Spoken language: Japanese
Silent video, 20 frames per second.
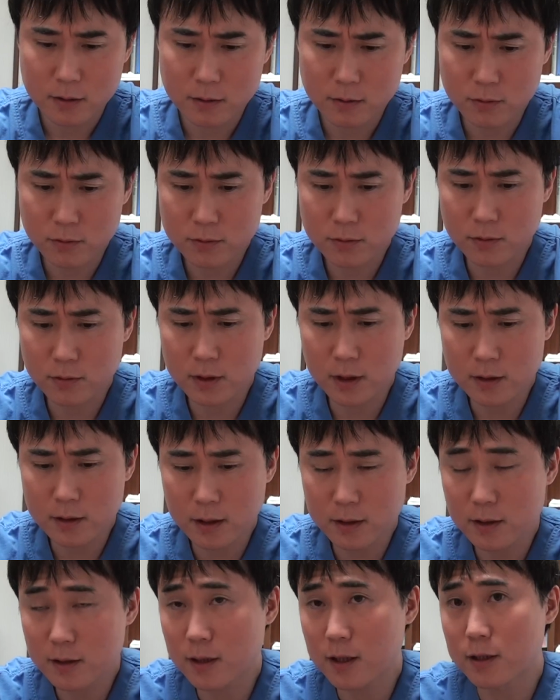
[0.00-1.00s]
今度眼
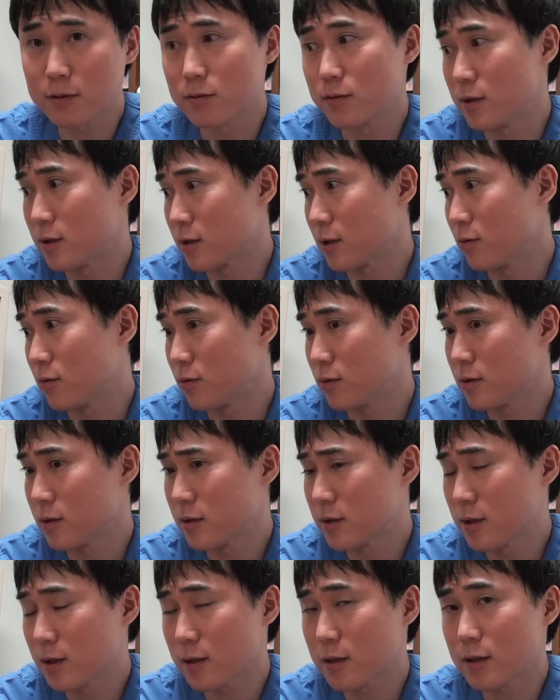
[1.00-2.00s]
科にかかるんですけど
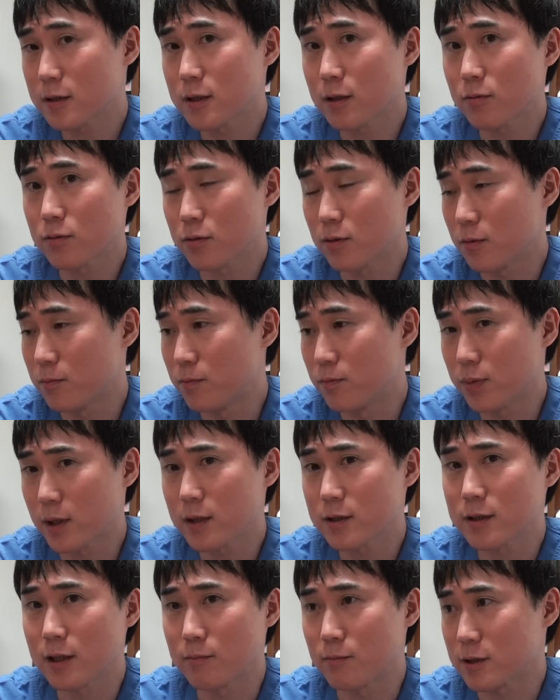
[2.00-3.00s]
整形したこと
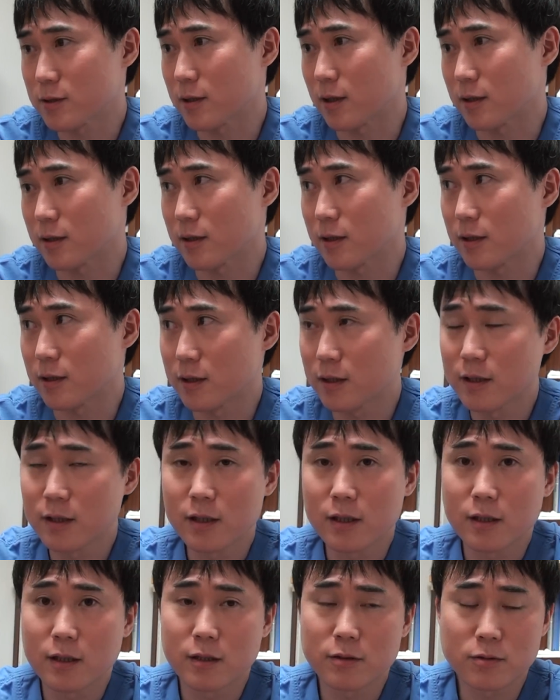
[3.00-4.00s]
バレちゃいますか?」って
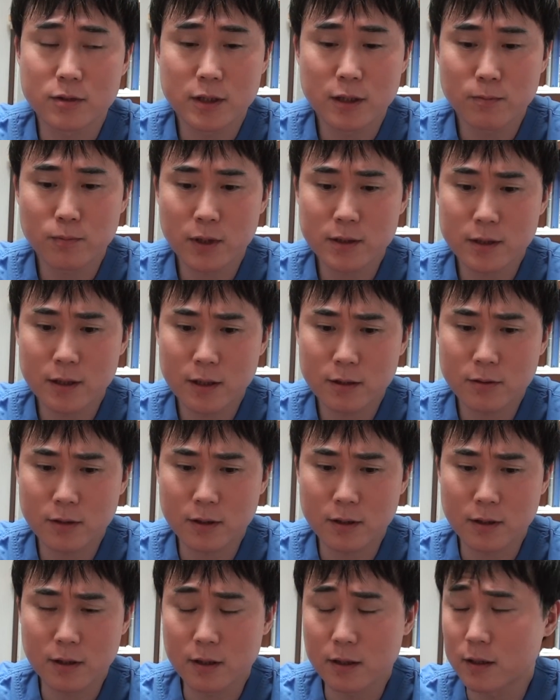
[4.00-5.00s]
あの心配される
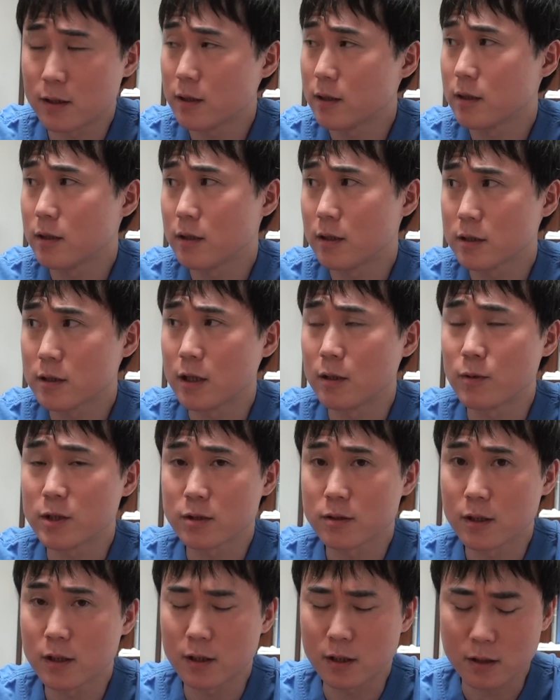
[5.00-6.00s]
方がいらっしゃいま
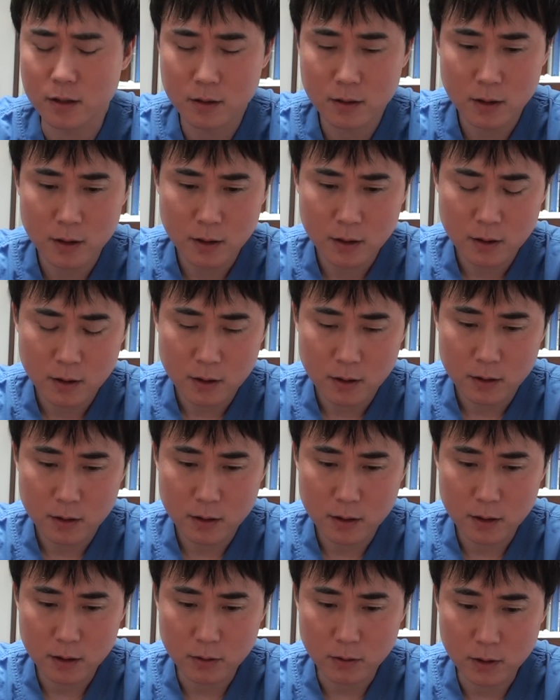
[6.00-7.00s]
すね。
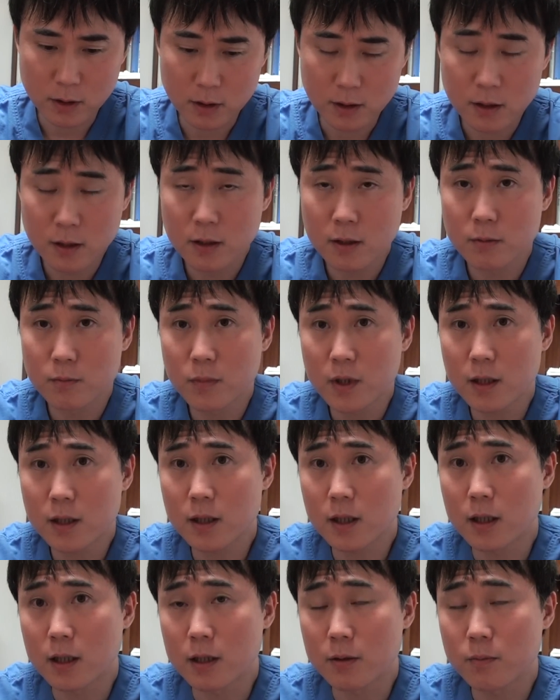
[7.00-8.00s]
えーとね
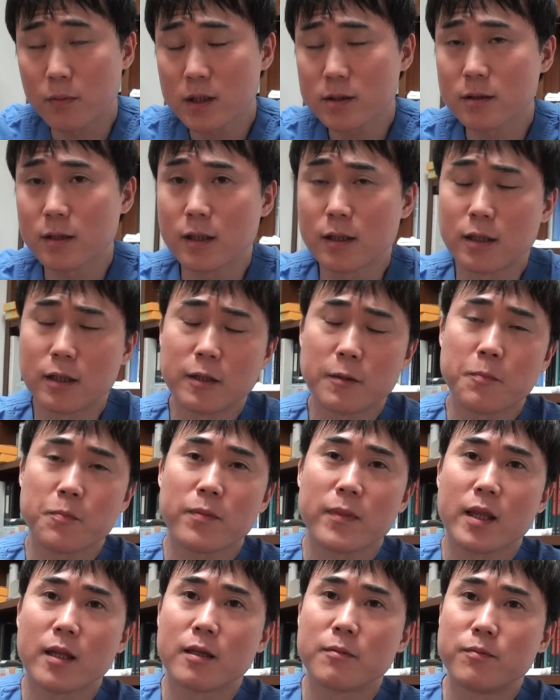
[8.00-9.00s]
まあ、まずね
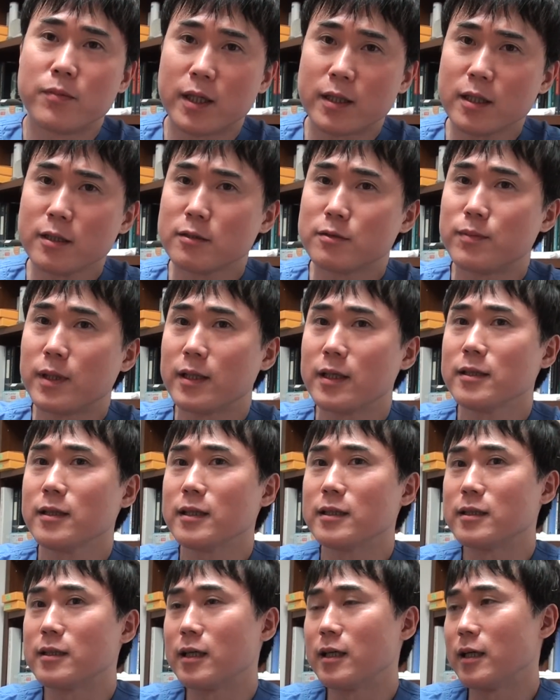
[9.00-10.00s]
バレるバレな
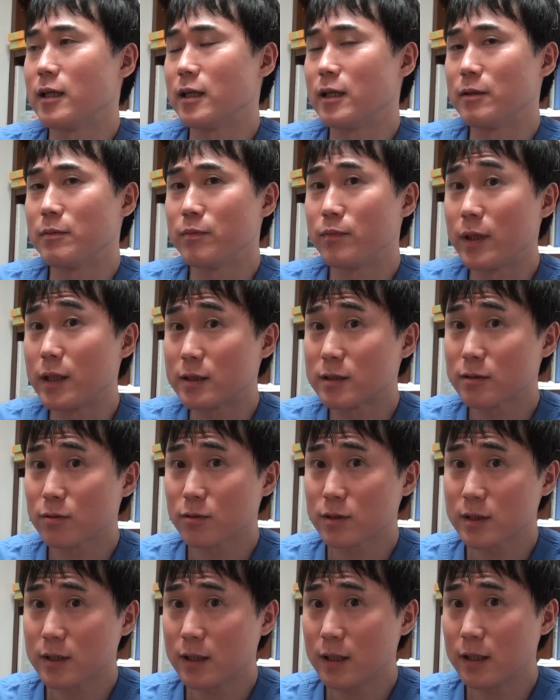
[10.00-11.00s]
いか別
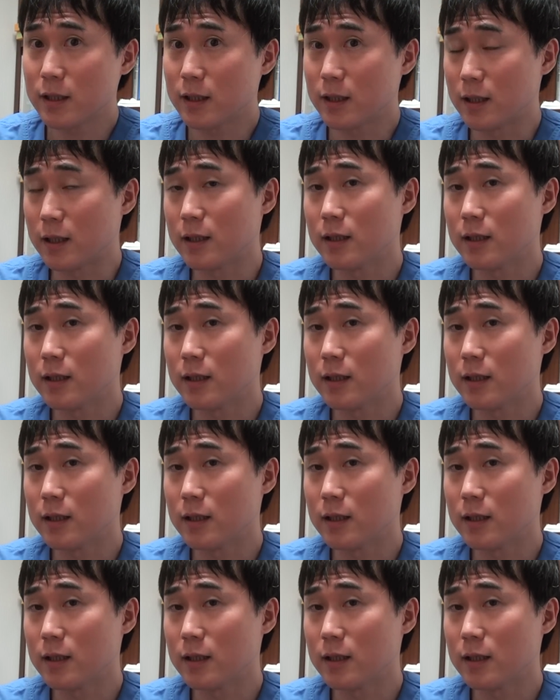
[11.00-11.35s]
としてやっ